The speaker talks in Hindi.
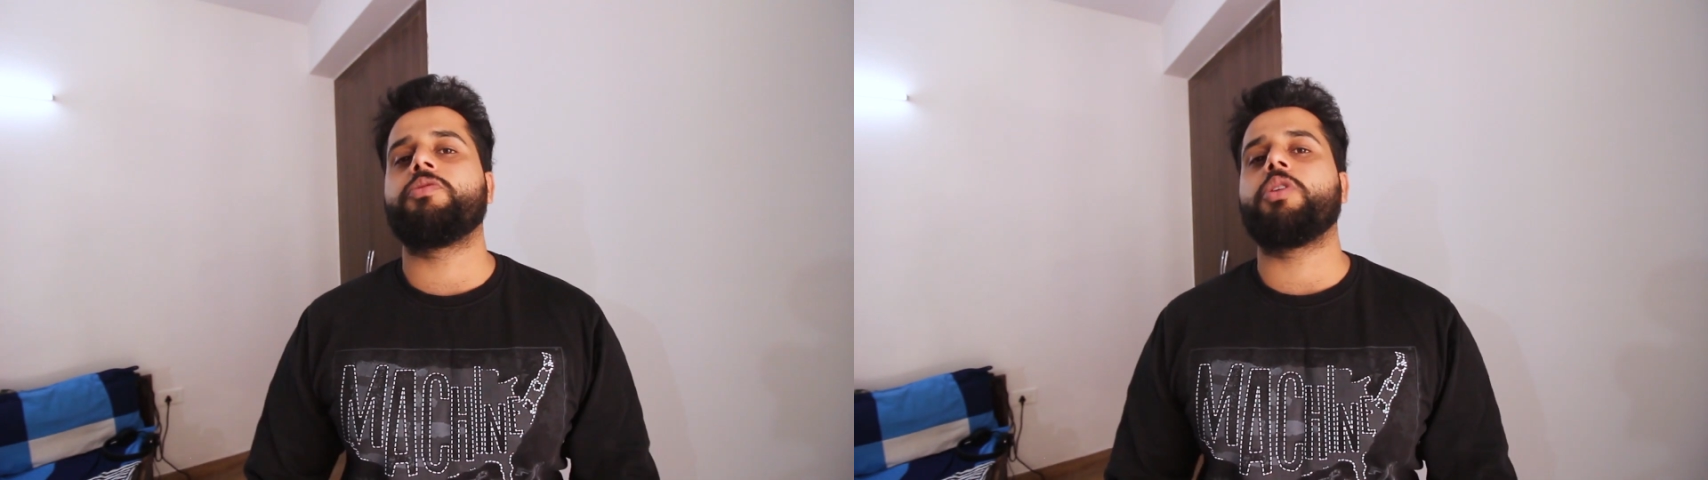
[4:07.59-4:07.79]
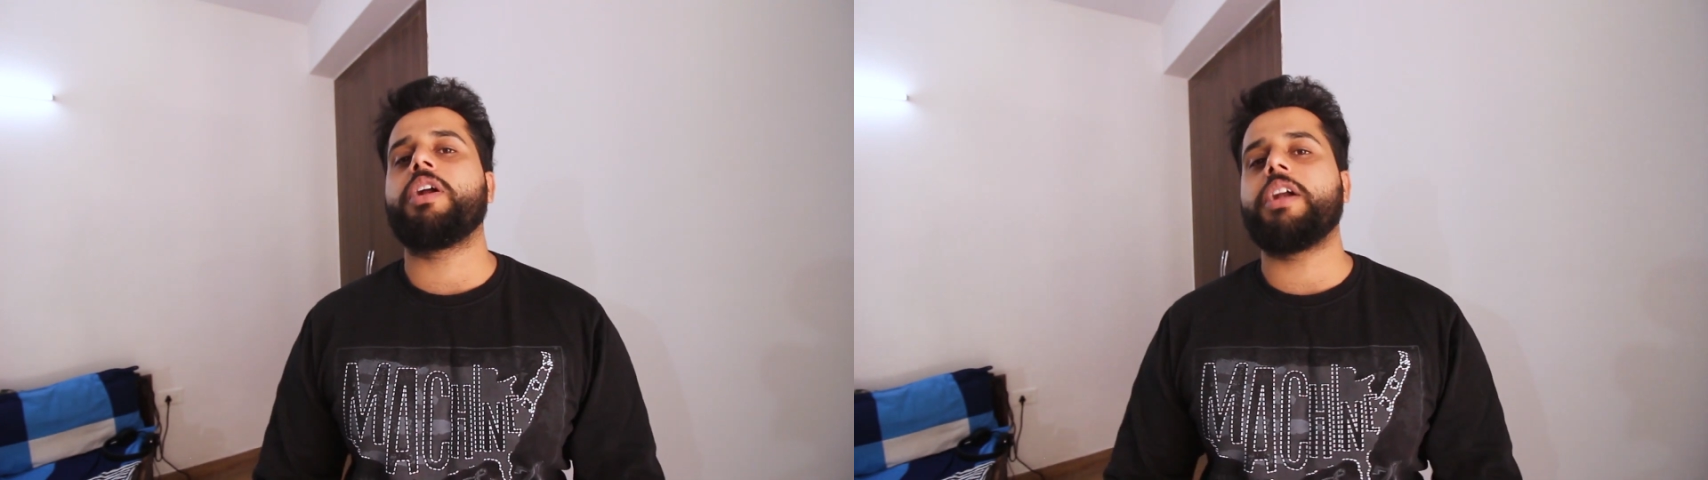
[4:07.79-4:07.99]

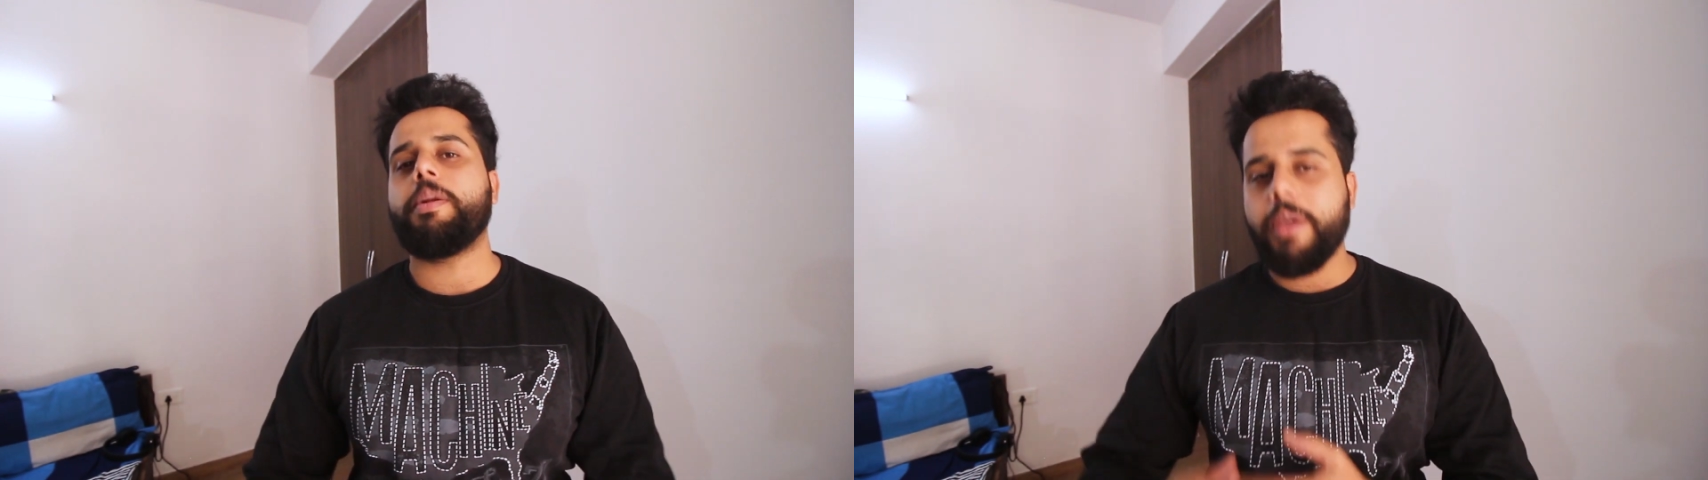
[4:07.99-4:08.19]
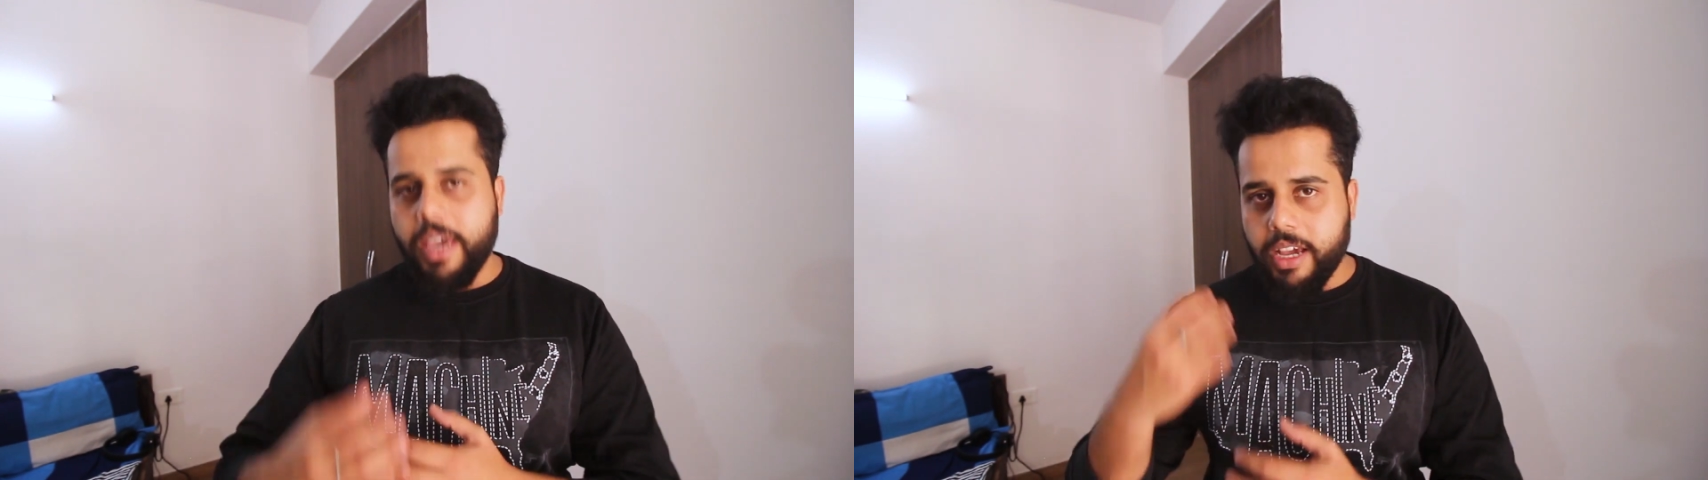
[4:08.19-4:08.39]

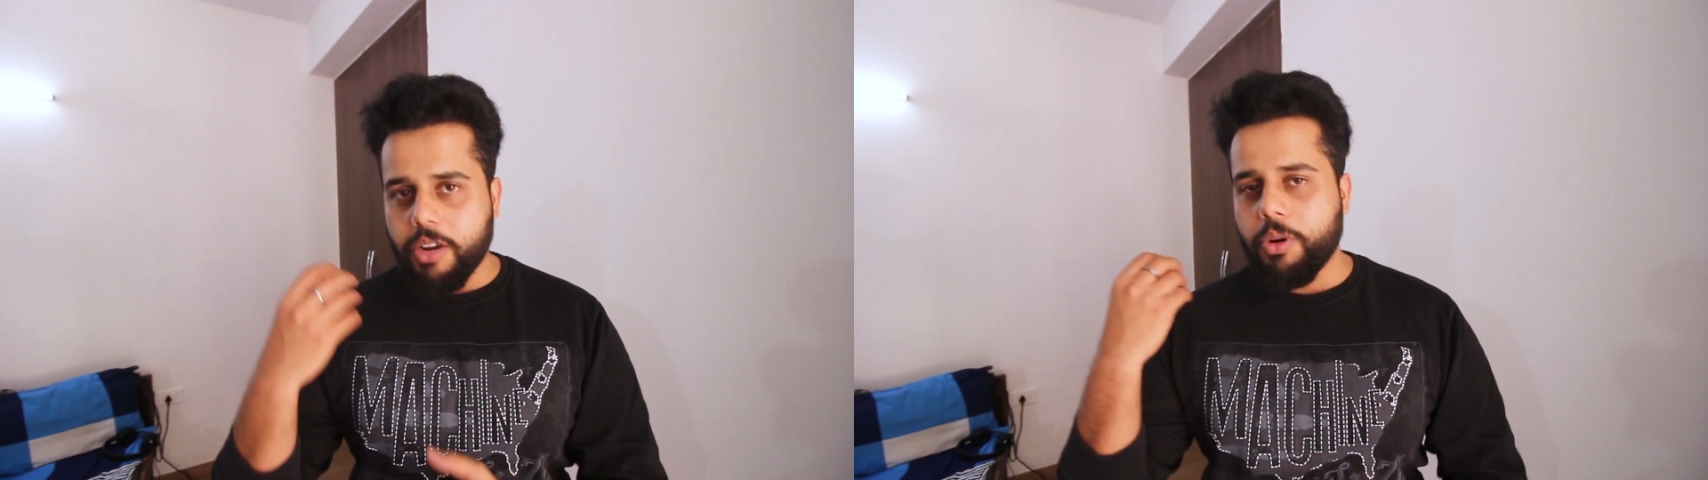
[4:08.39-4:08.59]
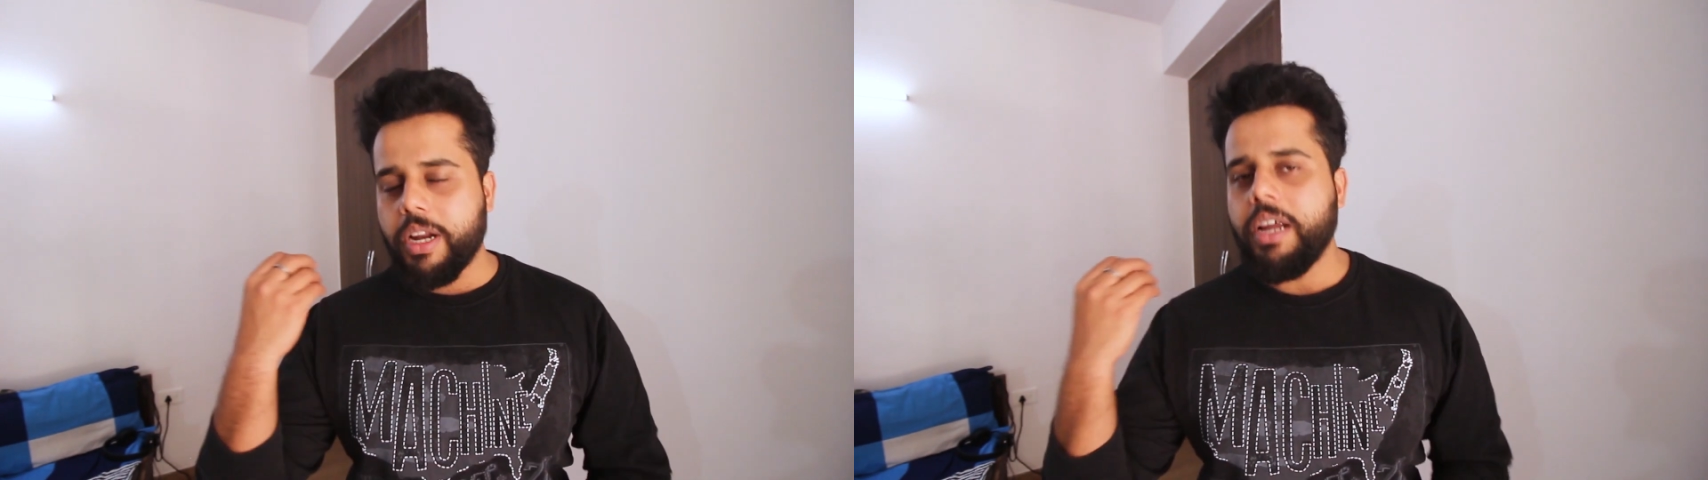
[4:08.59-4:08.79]
400 में एक
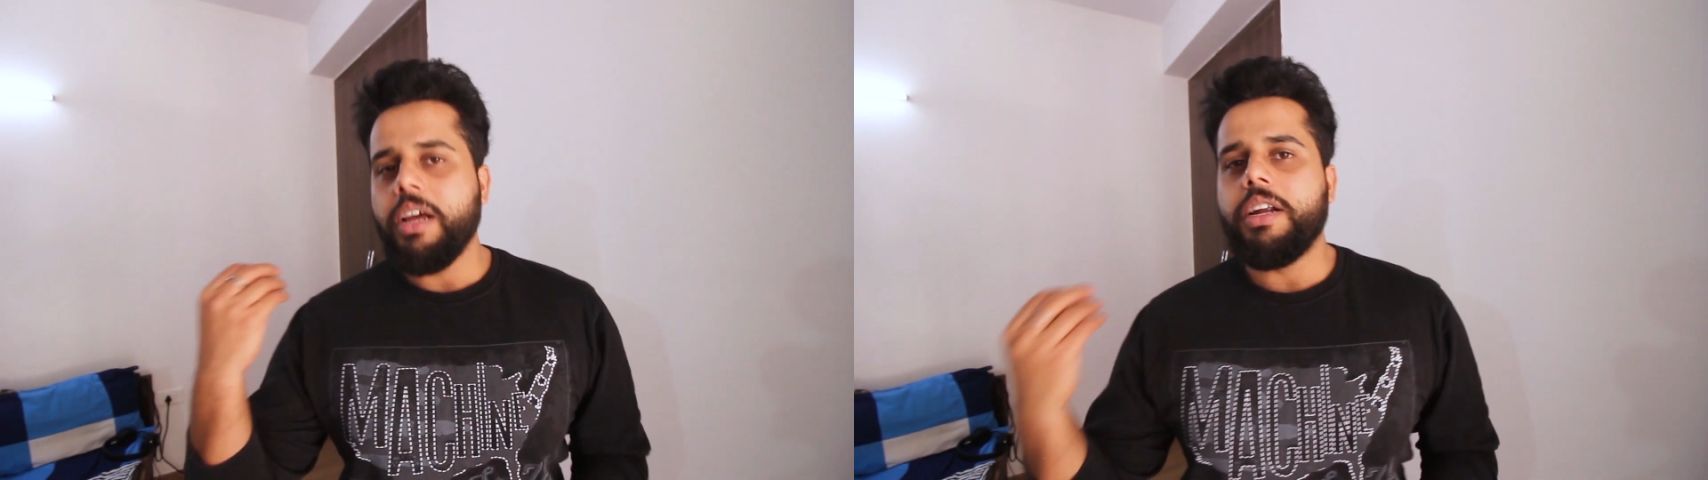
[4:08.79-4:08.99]
इन्होंने